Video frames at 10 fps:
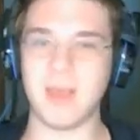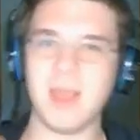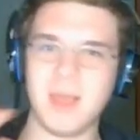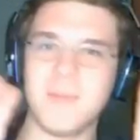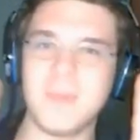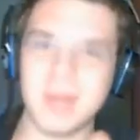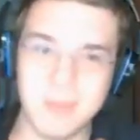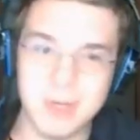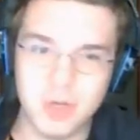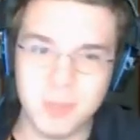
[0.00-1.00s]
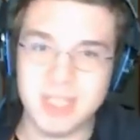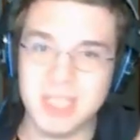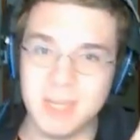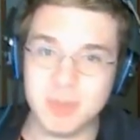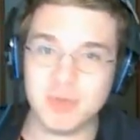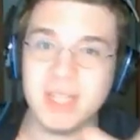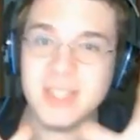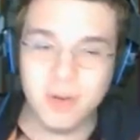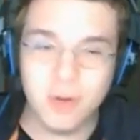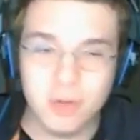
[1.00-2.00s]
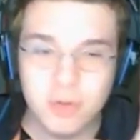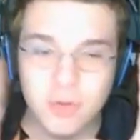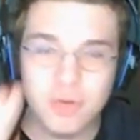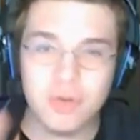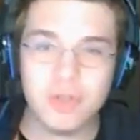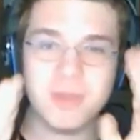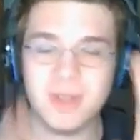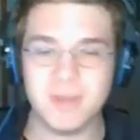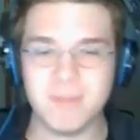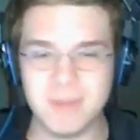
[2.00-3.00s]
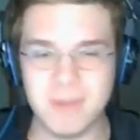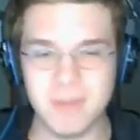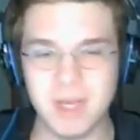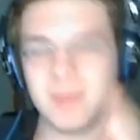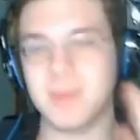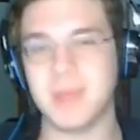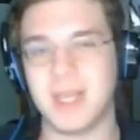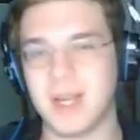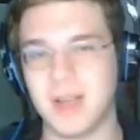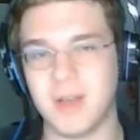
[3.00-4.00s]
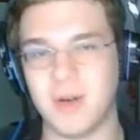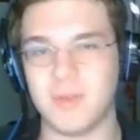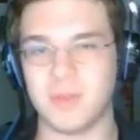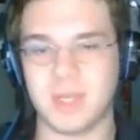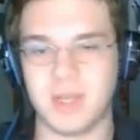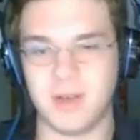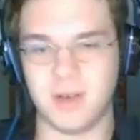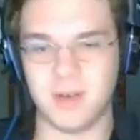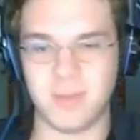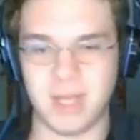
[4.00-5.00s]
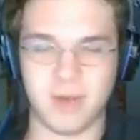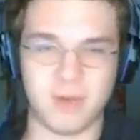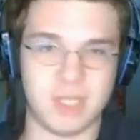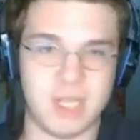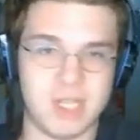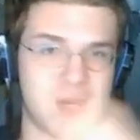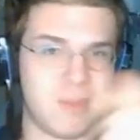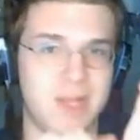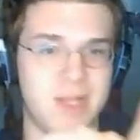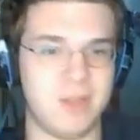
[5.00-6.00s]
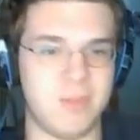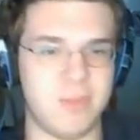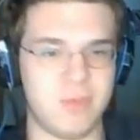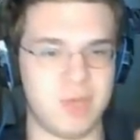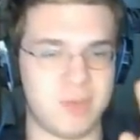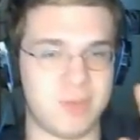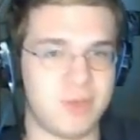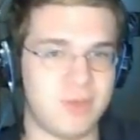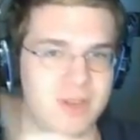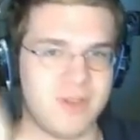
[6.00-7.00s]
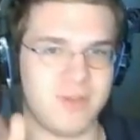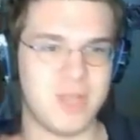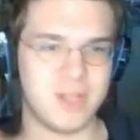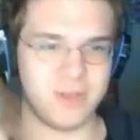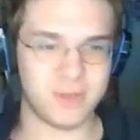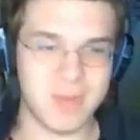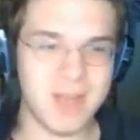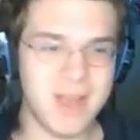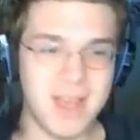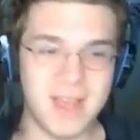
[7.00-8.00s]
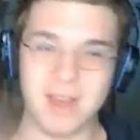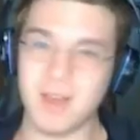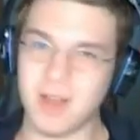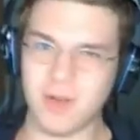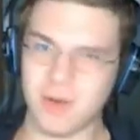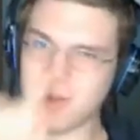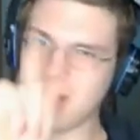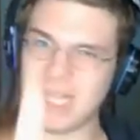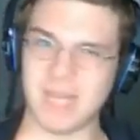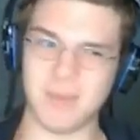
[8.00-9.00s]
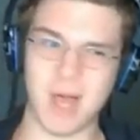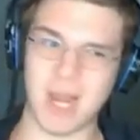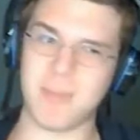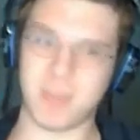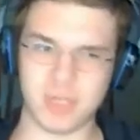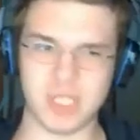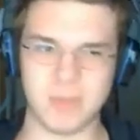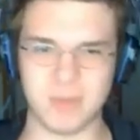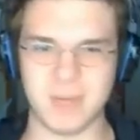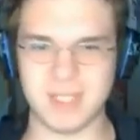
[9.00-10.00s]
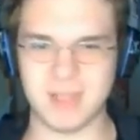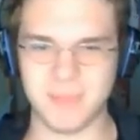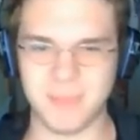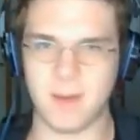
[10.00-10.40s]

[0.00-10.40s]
E, ma la maggior parte delle persone è d'accordo con noi. Mamma mia, vabbè, era anche ovvio perché il Mac costa leggermente di più rispetto al Windows. Ma andiamo alla prossima domanda.